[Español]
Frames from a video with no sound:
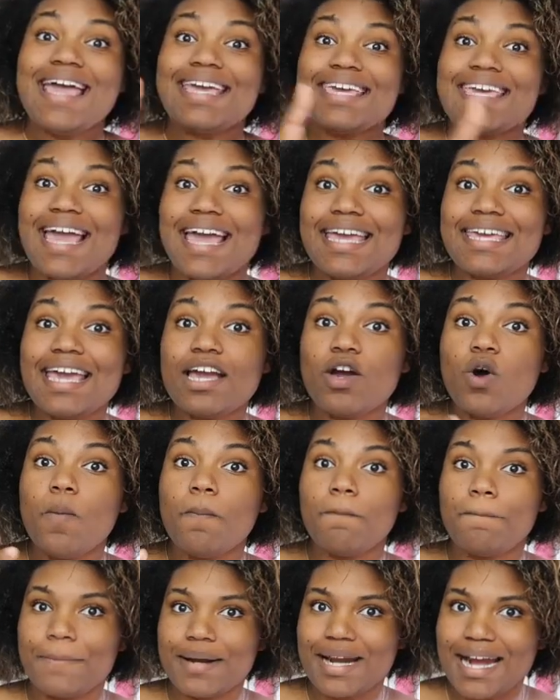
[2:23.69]
que hay que
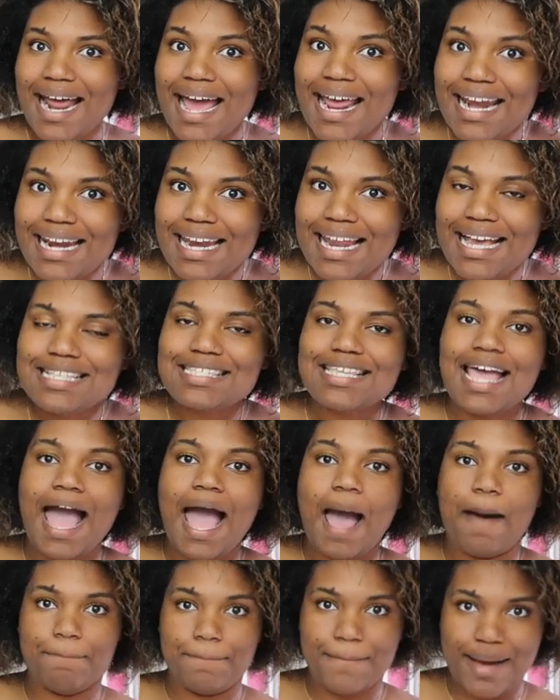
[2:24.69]
comprarlas
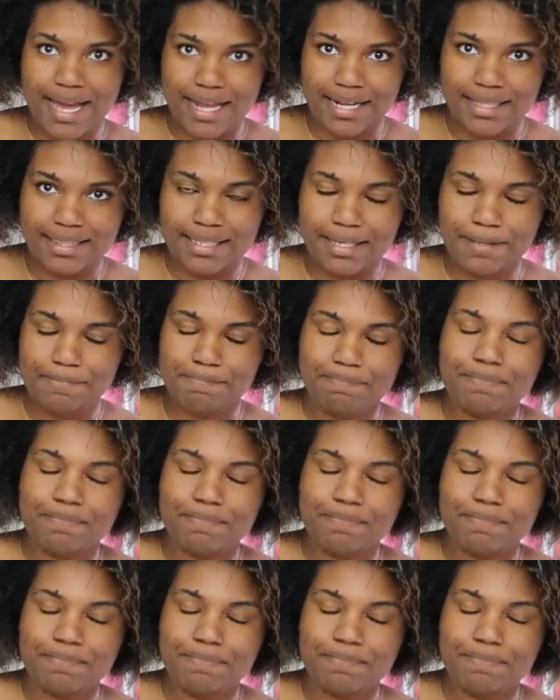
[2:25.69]
aparte.